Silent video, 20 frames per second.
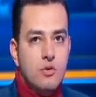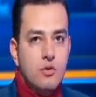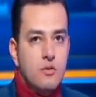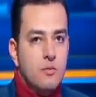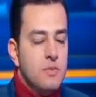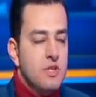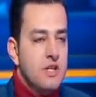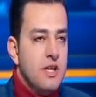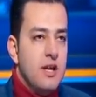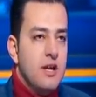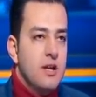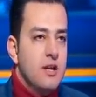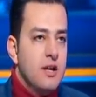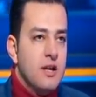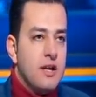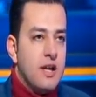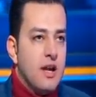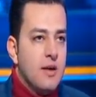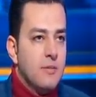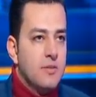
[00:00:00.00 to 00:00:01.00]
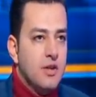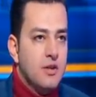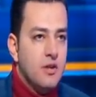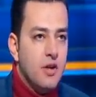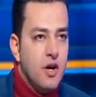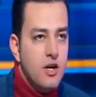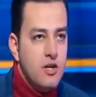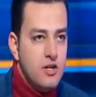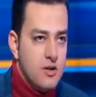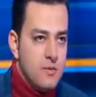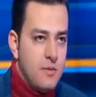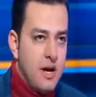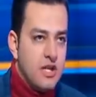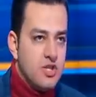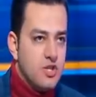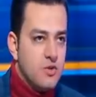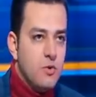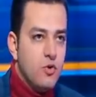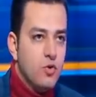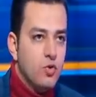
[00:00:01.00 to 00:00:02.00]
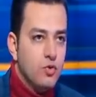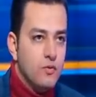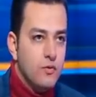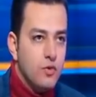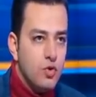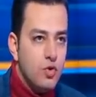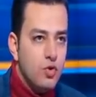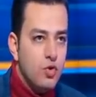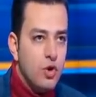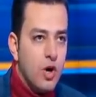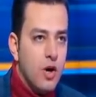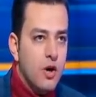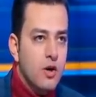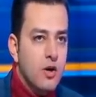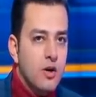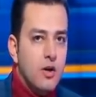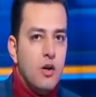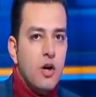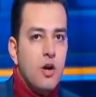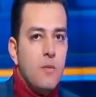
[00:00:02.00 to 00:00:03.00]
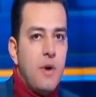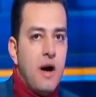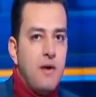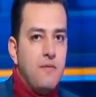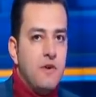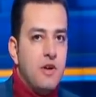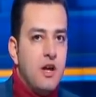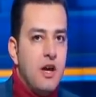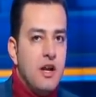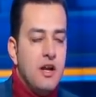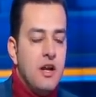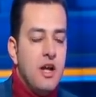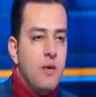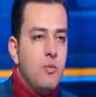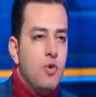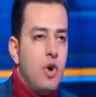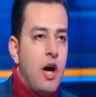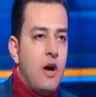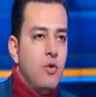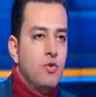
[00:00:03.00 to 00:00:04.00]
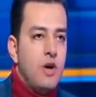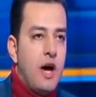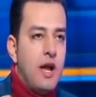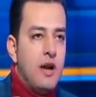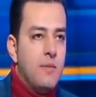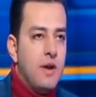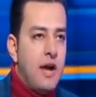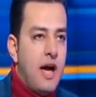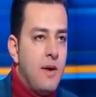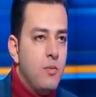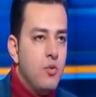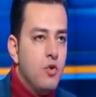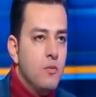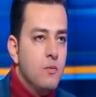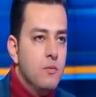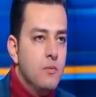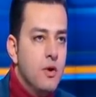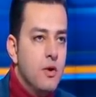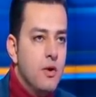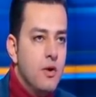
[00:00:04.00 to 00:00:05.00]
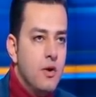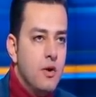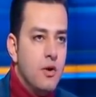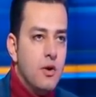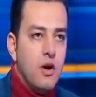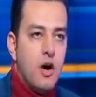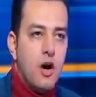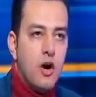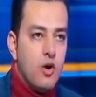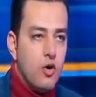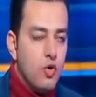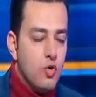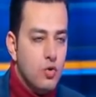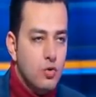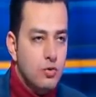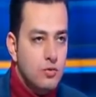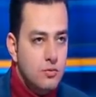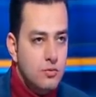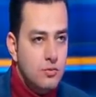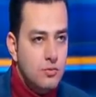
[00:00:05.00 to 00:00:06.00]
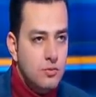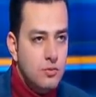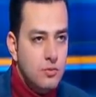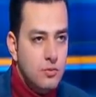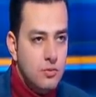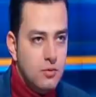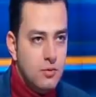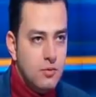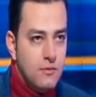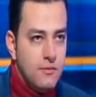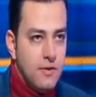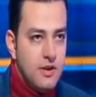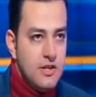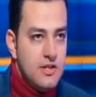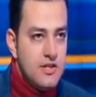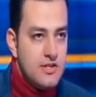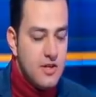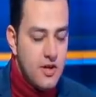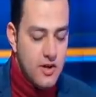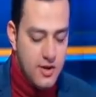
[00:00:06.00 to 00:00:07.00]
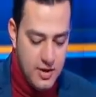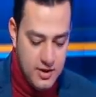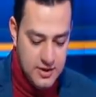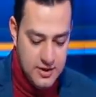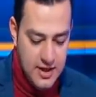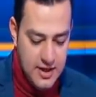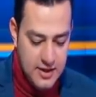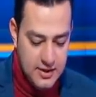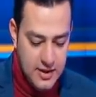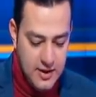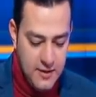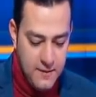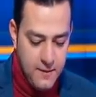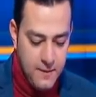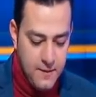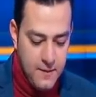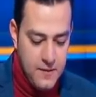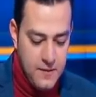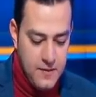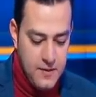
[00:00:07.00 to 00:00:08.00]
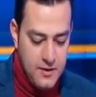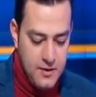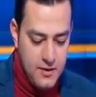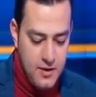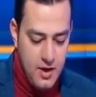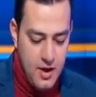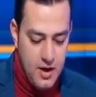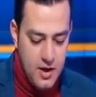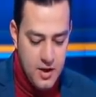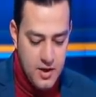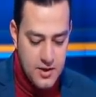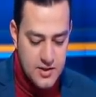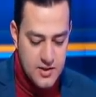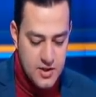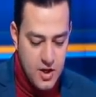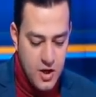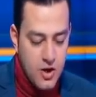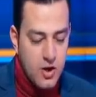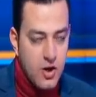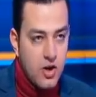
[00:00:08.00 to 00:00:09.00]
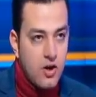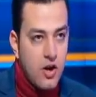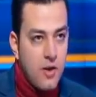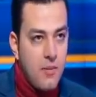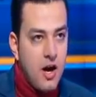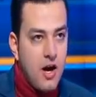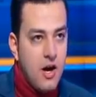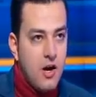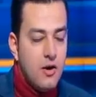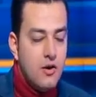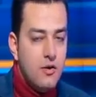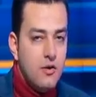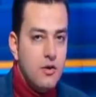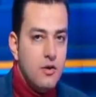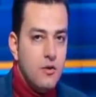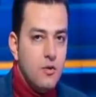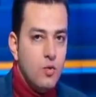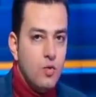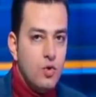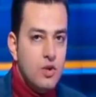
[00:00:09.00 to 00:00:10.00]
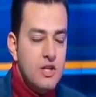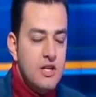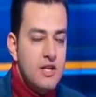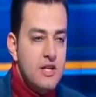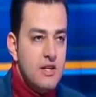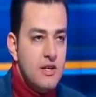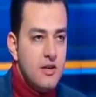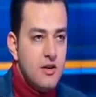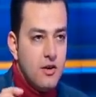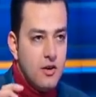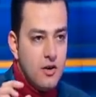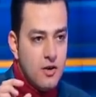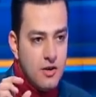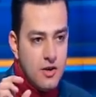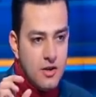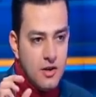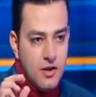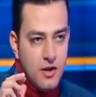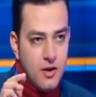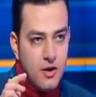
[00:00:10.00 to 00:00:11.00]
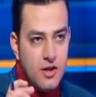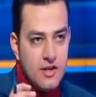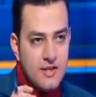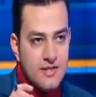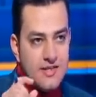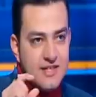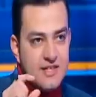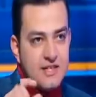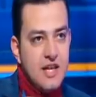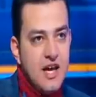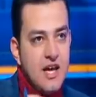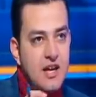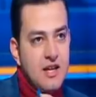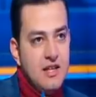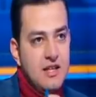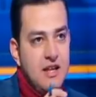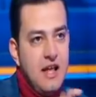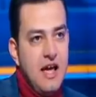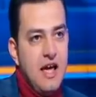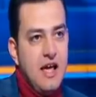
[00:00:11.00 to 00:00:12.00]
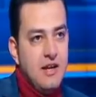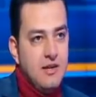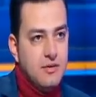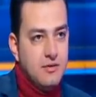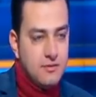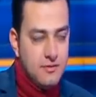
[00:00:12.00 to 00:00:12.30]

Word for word: بدليل الكلام ده اتغير ما عادش موجود في الكوره الاربع فرق اللي لعبوا العوده على ملعبهم خرجوا مم. فدي الظاهره الثالثه الظاهره الرابعه ودي آه، استثناء النادي الاهلي